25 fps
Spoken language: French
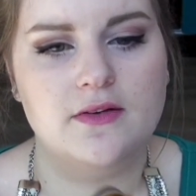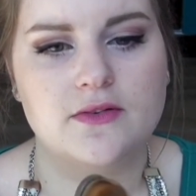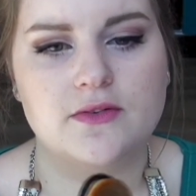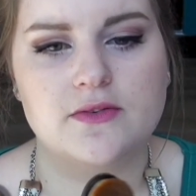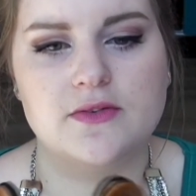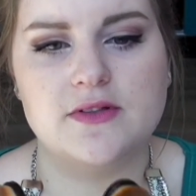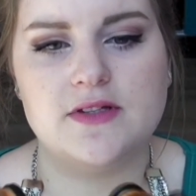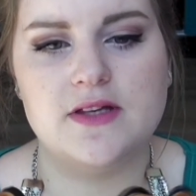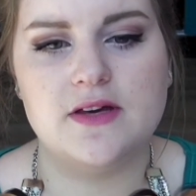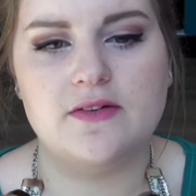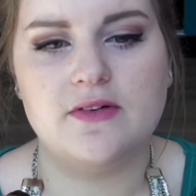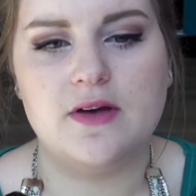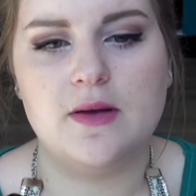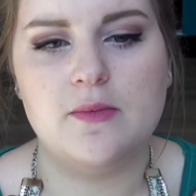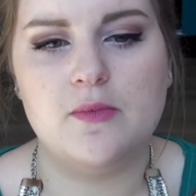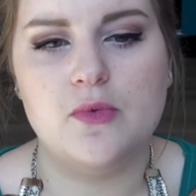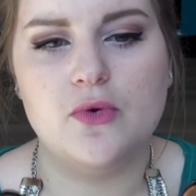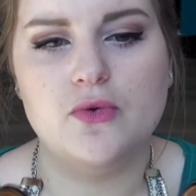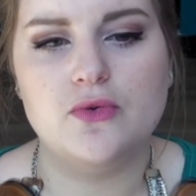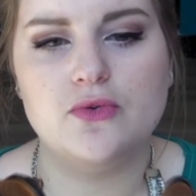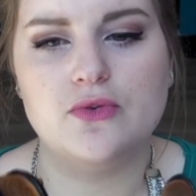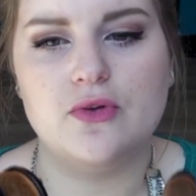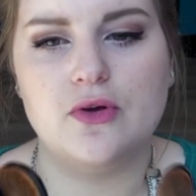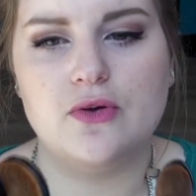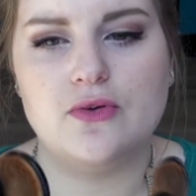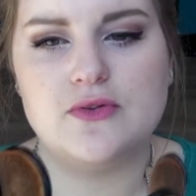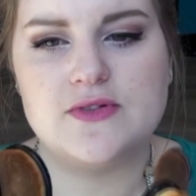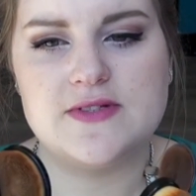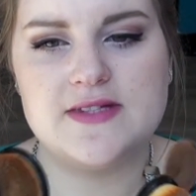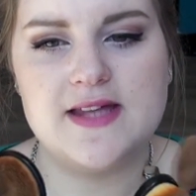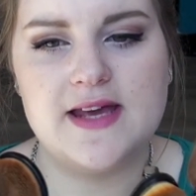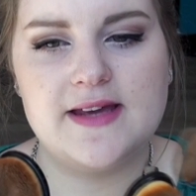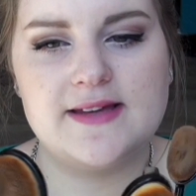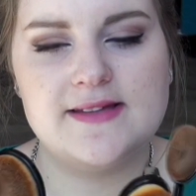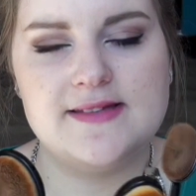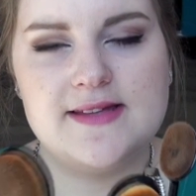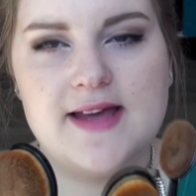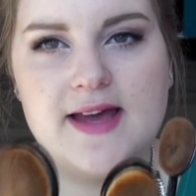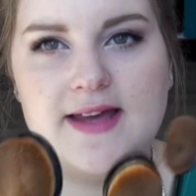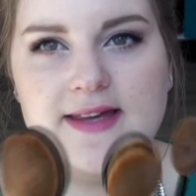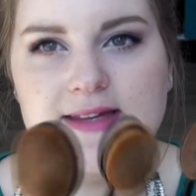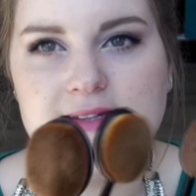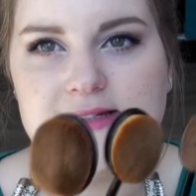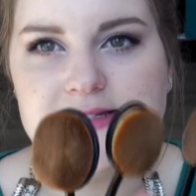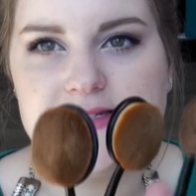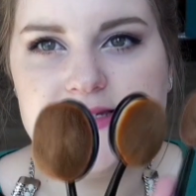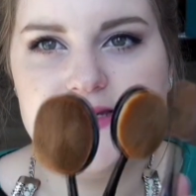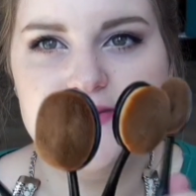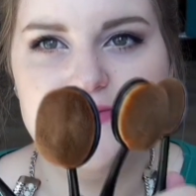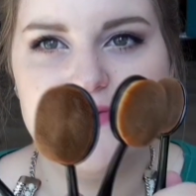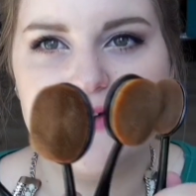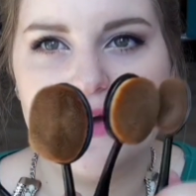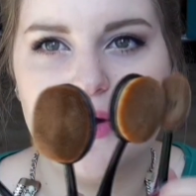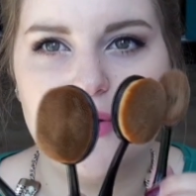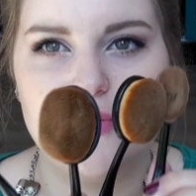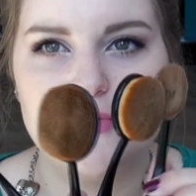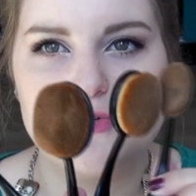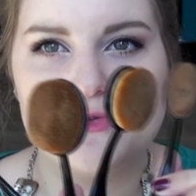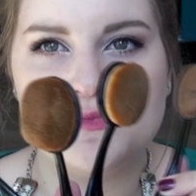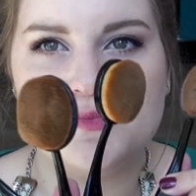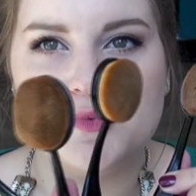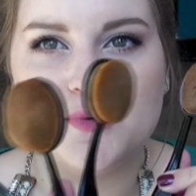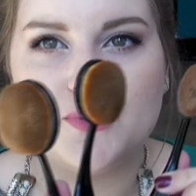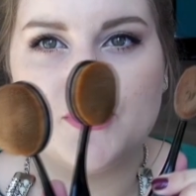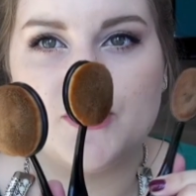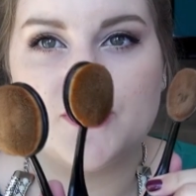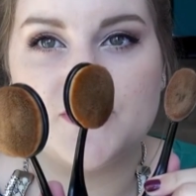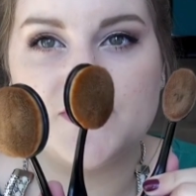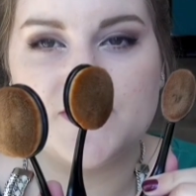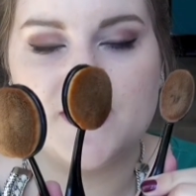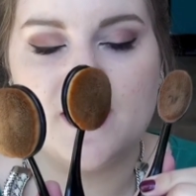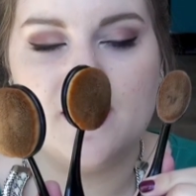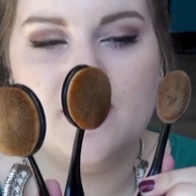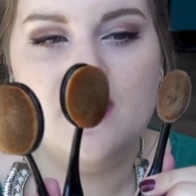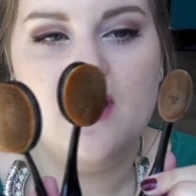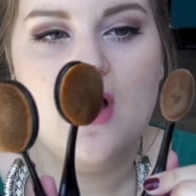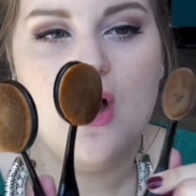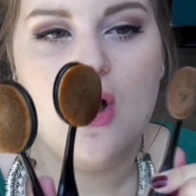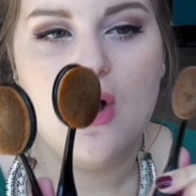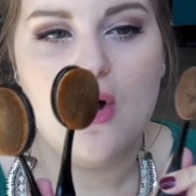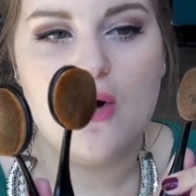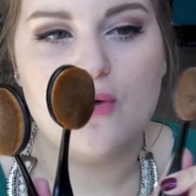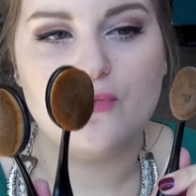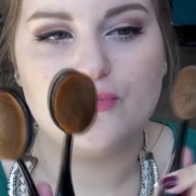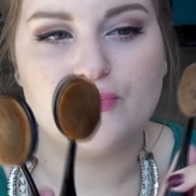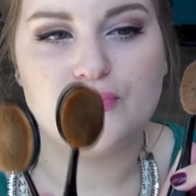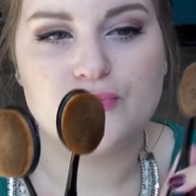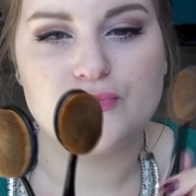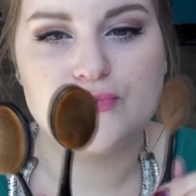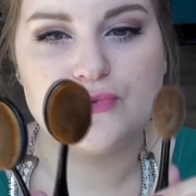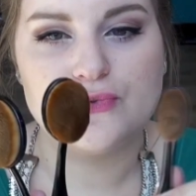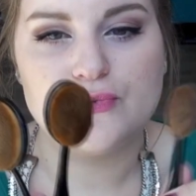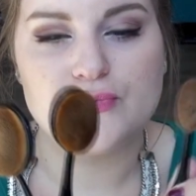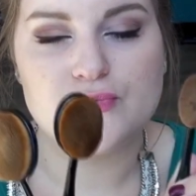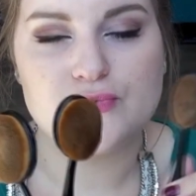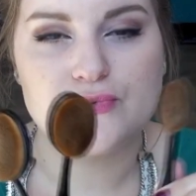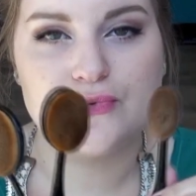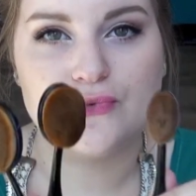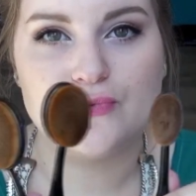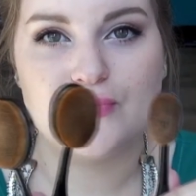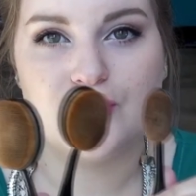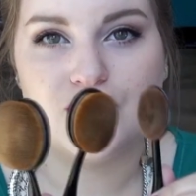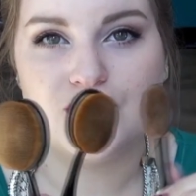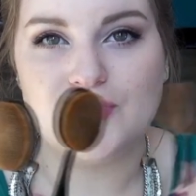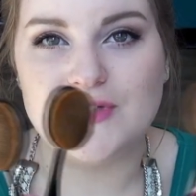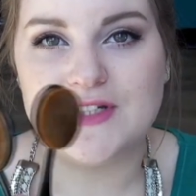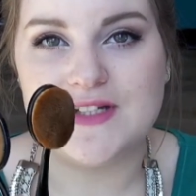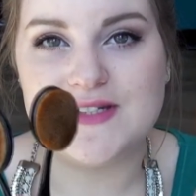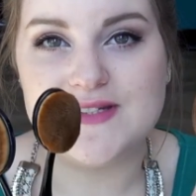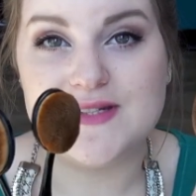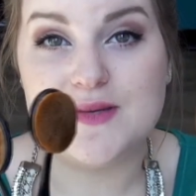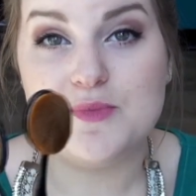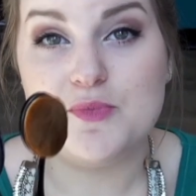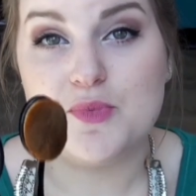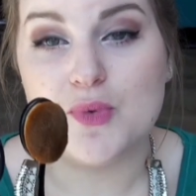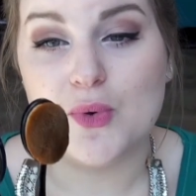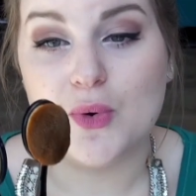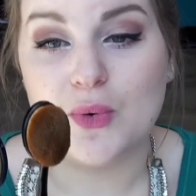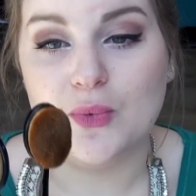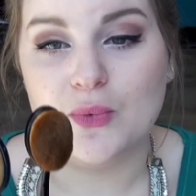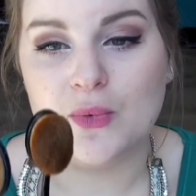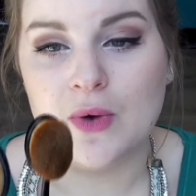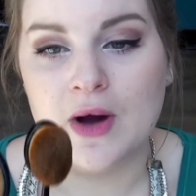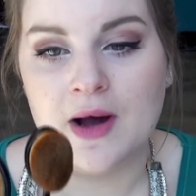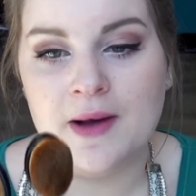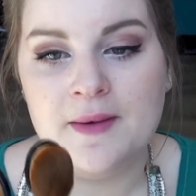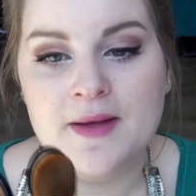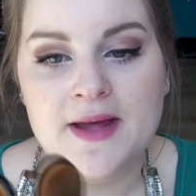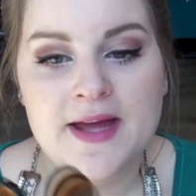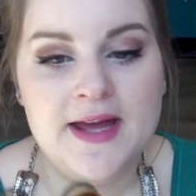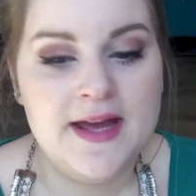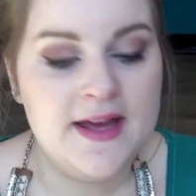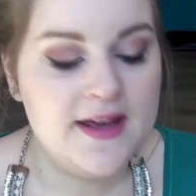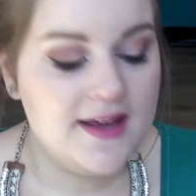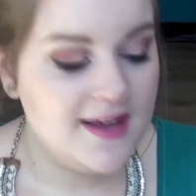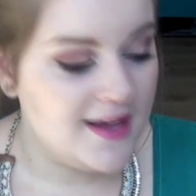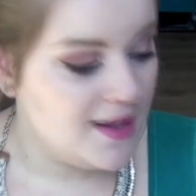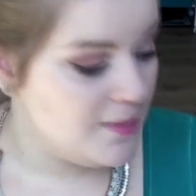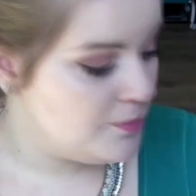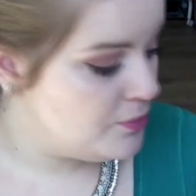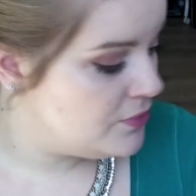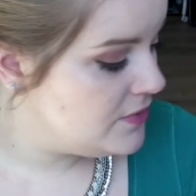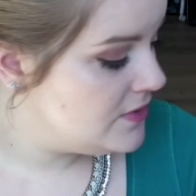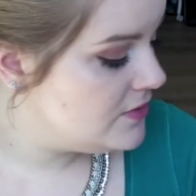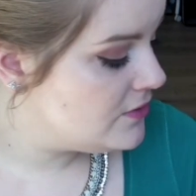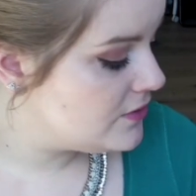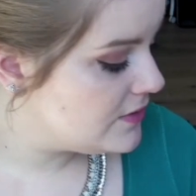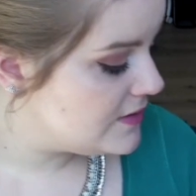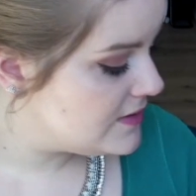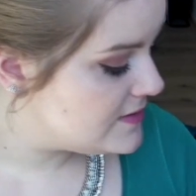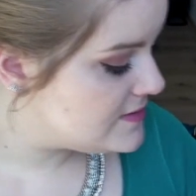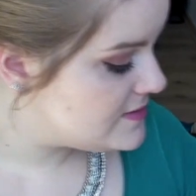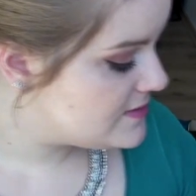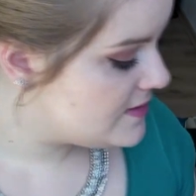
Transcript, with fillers: donc il y a vraiment 5 euh, tailles différentes pour le teint en fonction de ce qu'on veut utiliser, pourquoi. Et puis dans les